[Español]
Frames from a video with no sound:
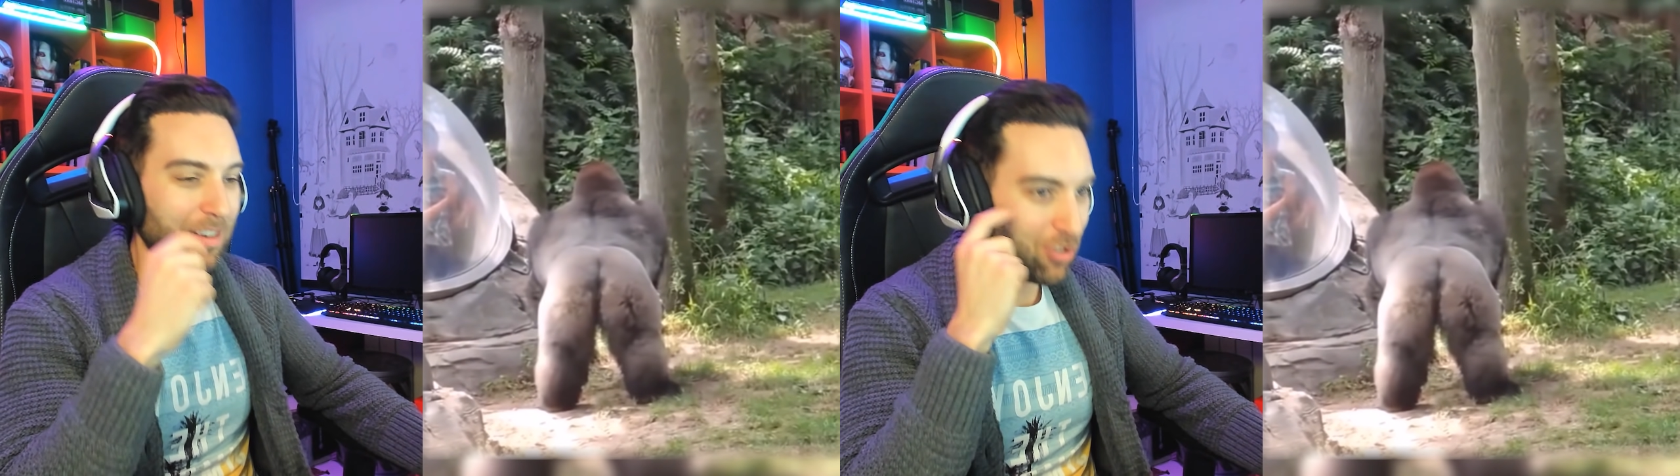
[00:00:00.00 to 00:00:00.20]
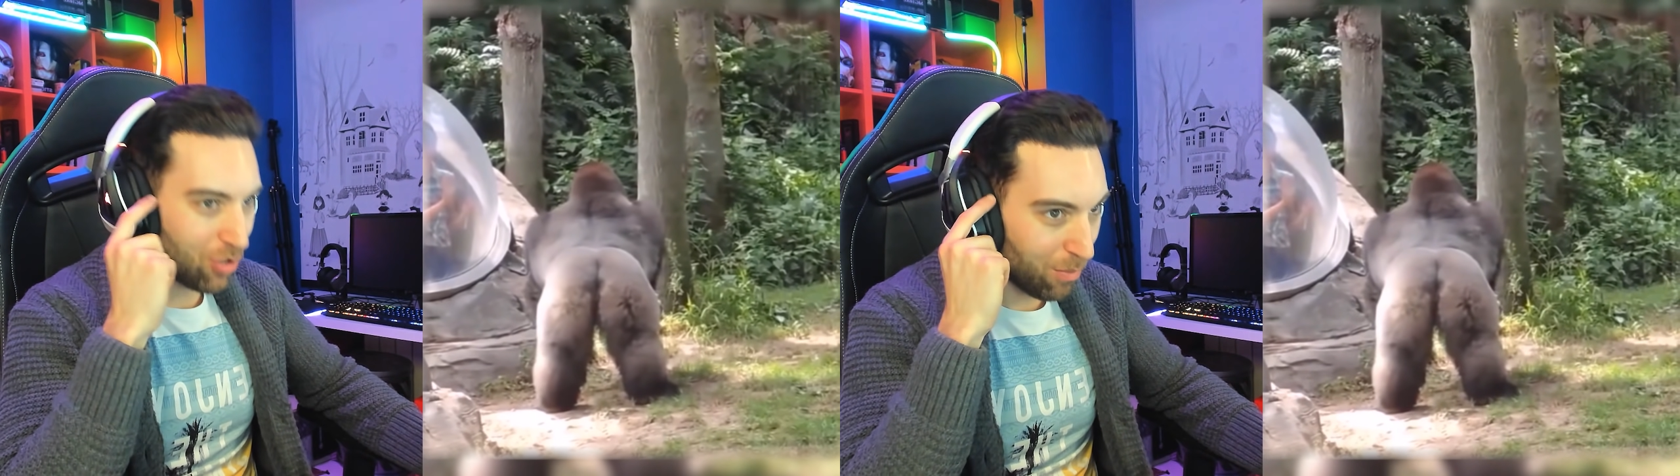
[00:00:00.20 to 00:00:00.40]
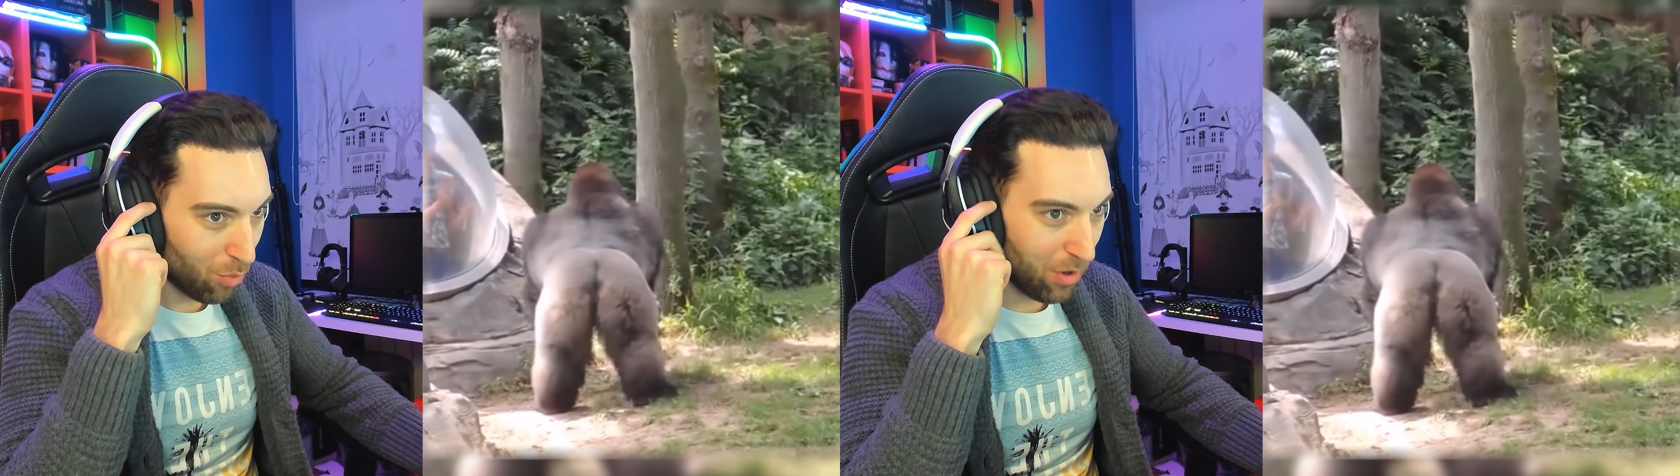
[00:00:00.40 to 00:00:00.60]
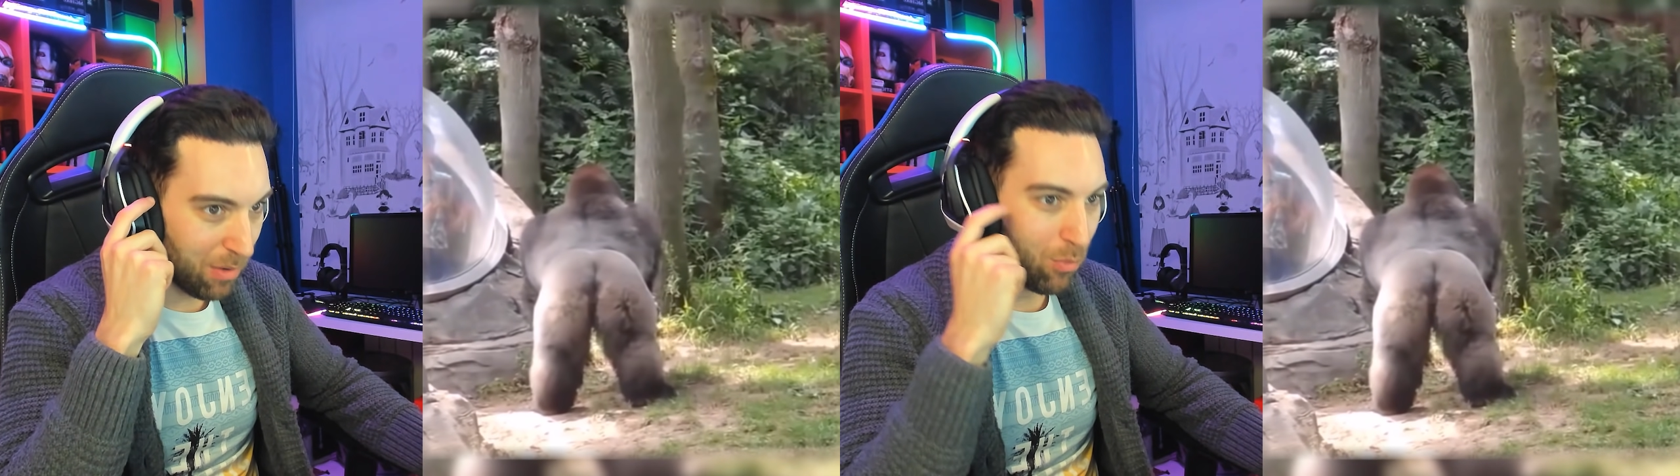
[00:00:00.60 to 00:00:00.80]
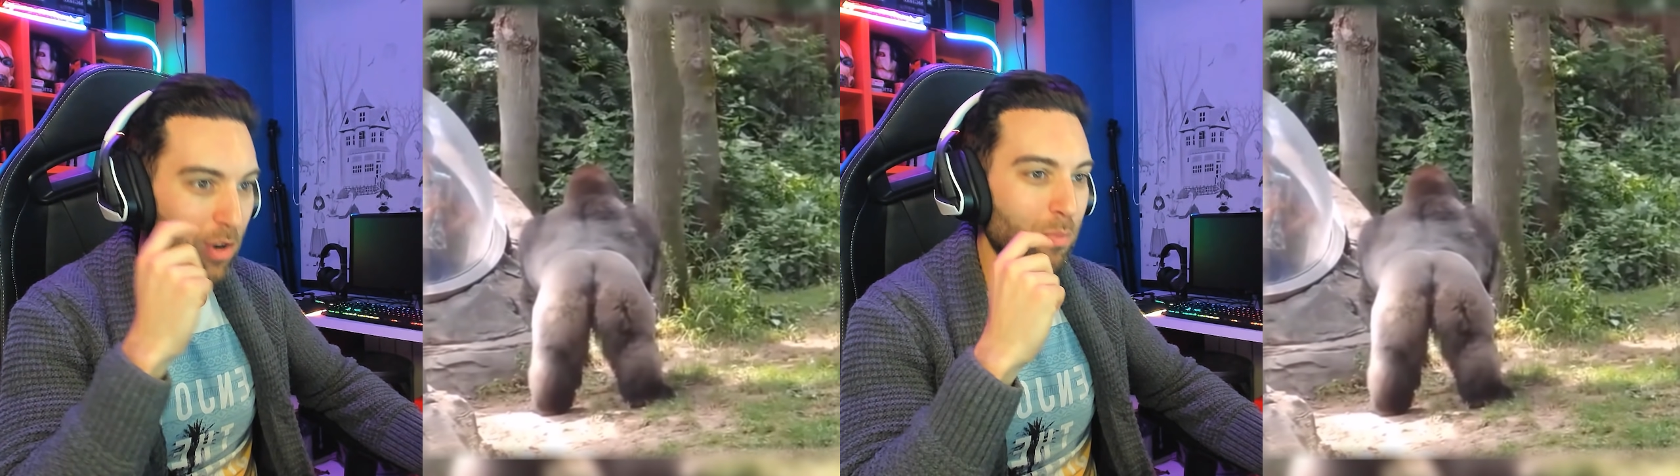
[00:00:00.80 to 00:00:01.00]
Son muy,
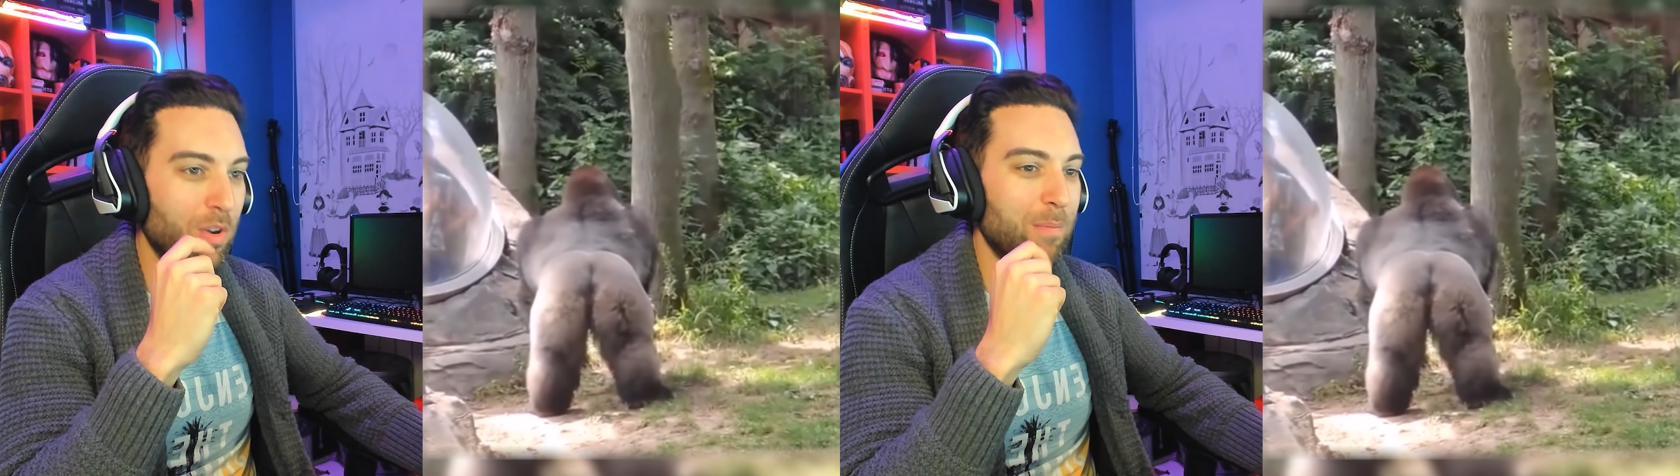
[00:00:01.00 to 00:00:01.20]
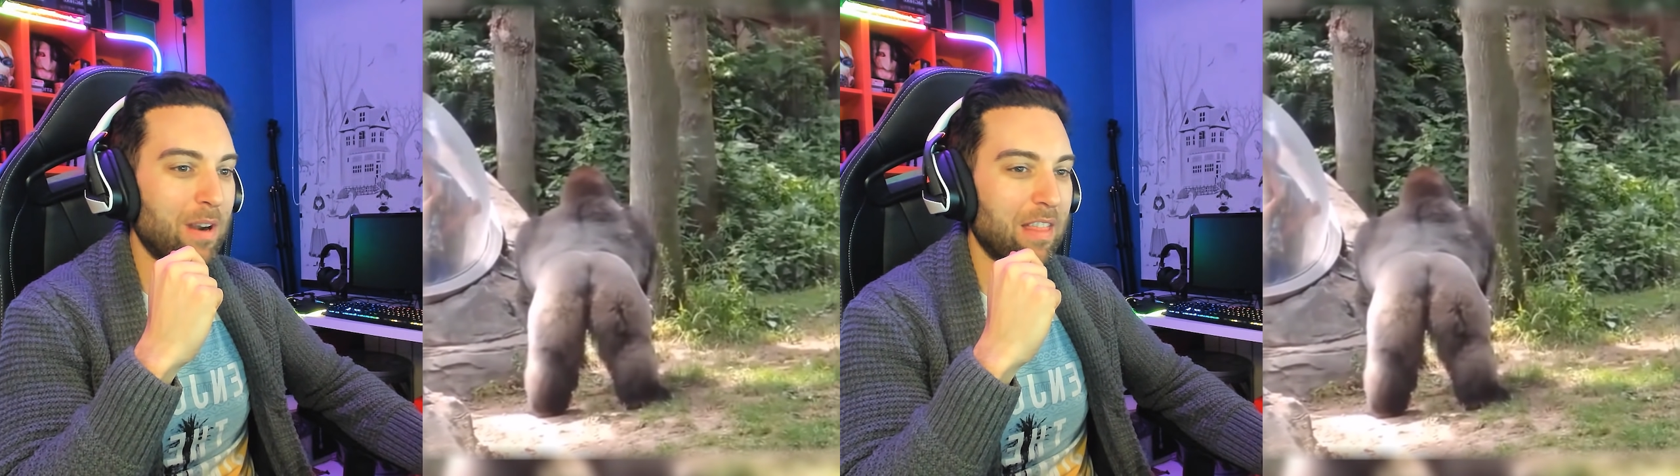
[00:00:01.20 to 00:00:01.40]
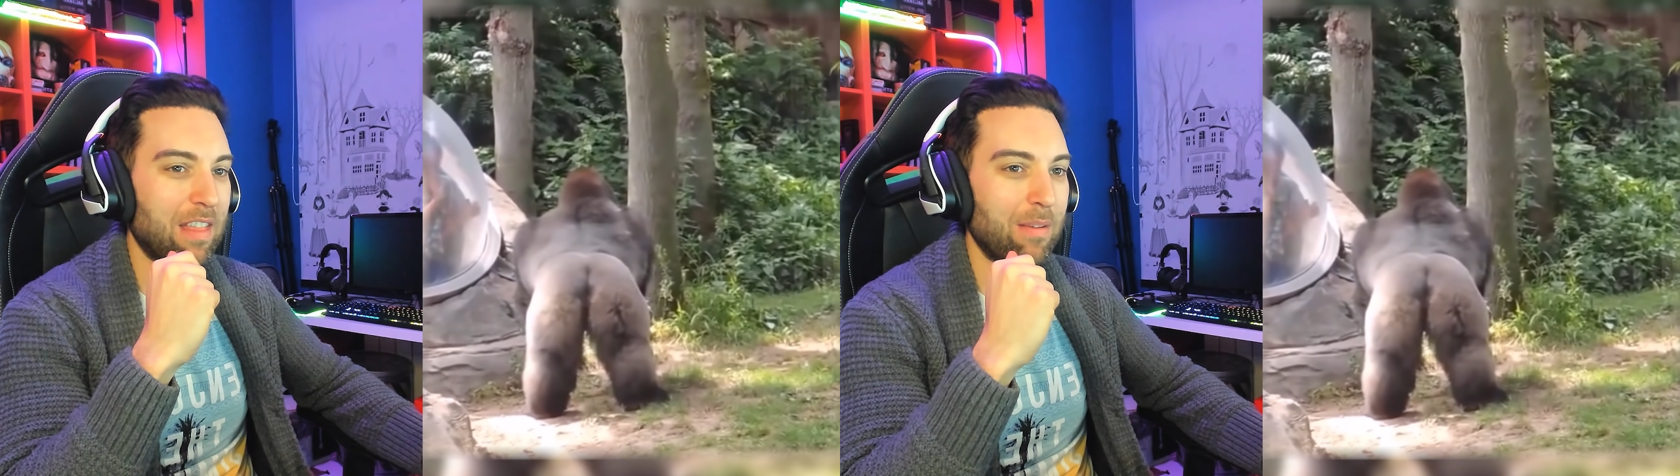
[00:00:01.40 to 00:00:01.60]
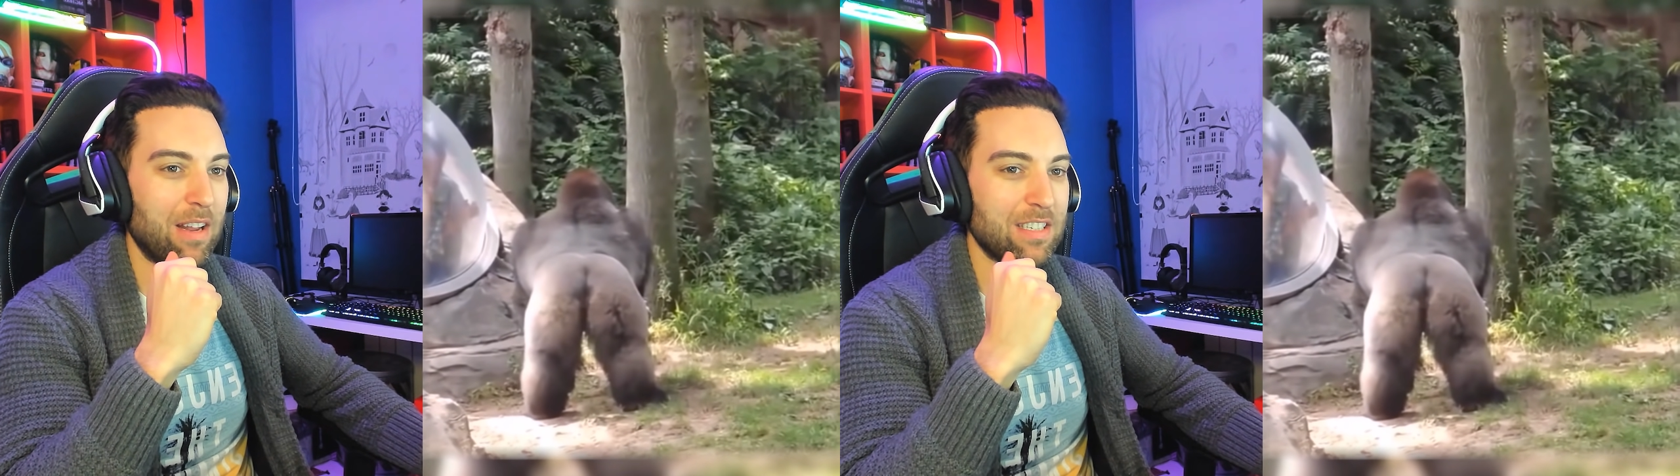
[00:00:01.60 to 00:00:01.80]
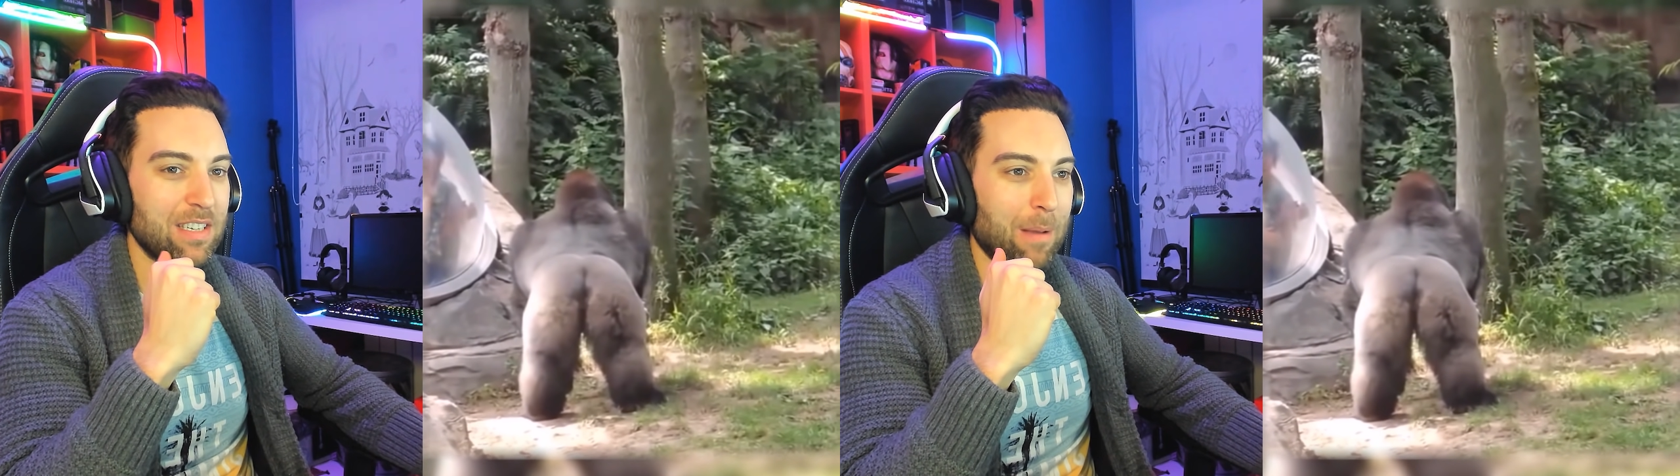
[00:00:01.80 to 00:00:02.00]
muy, muy
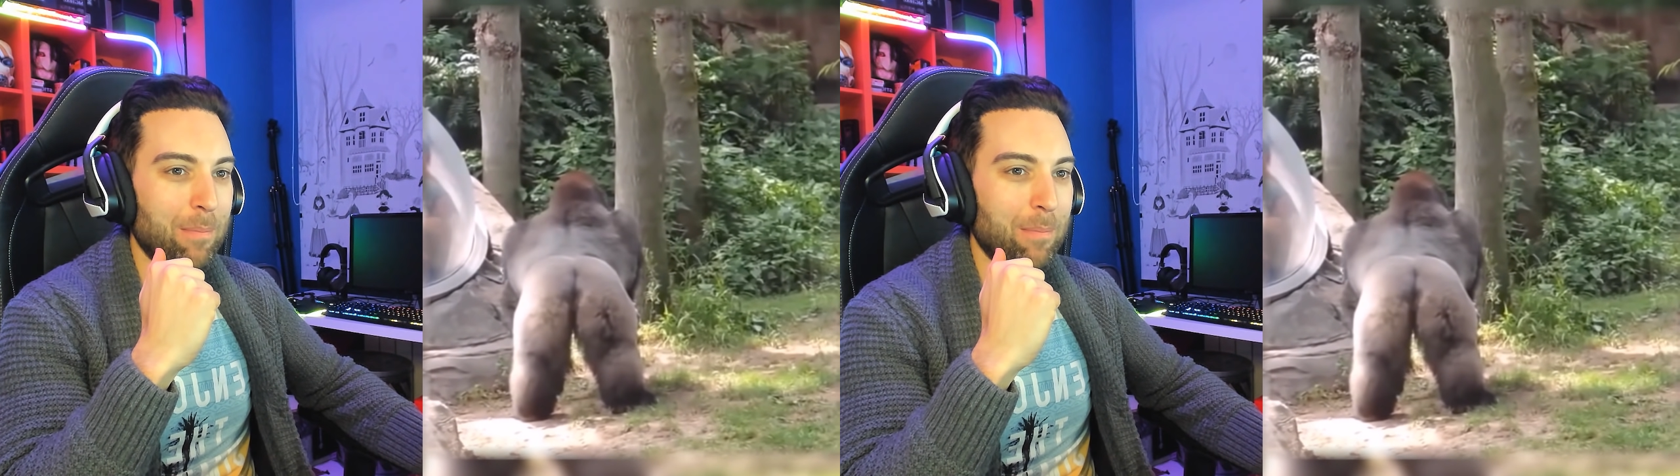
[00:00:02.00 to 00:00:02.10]
impredecibles.